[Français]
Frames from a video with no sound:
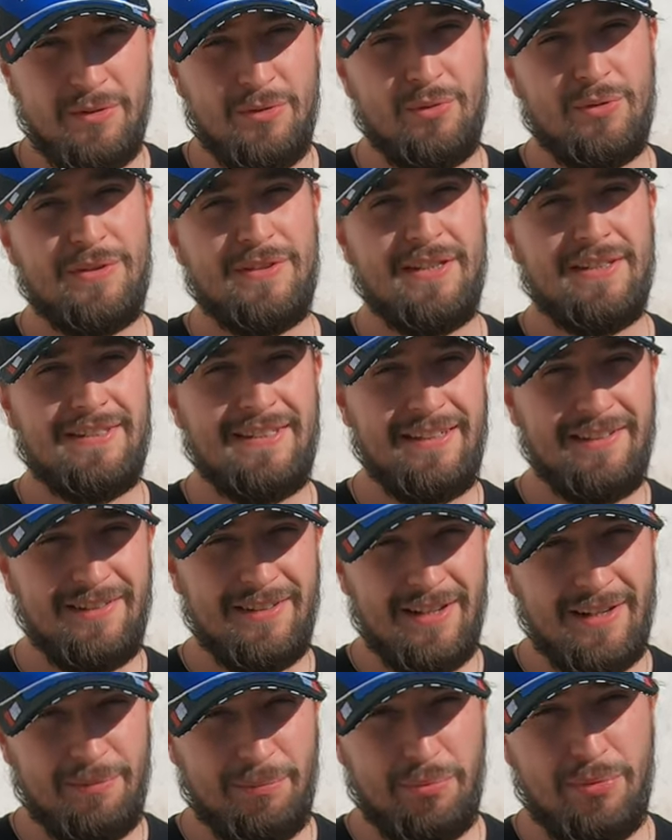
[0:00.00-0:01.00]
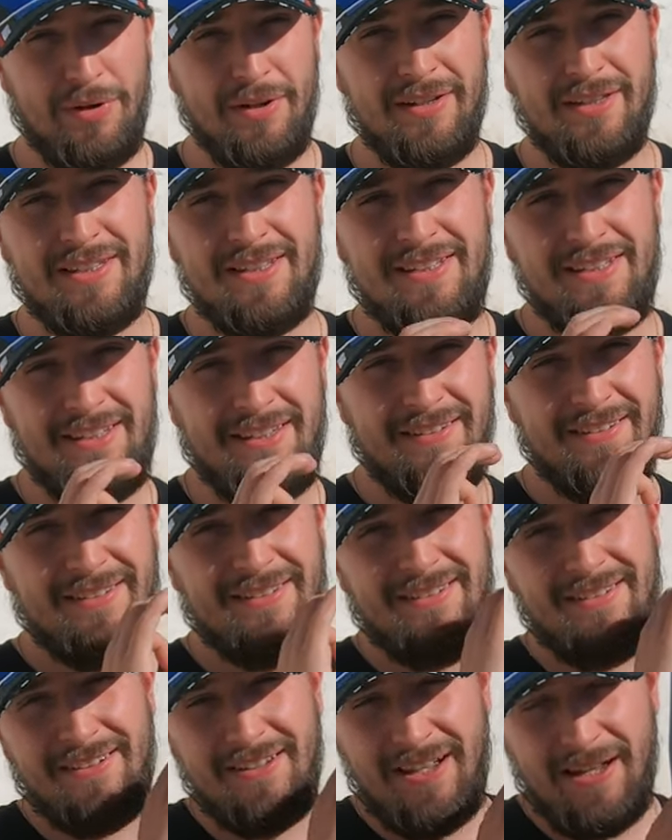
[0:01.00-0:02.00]
Donc ça c'est un point qui est
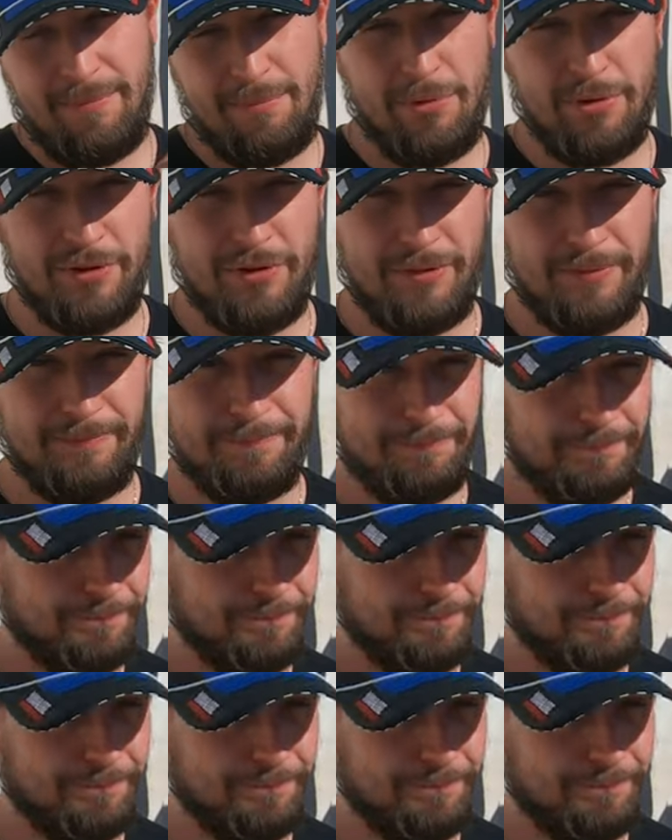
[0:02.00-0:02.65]
important.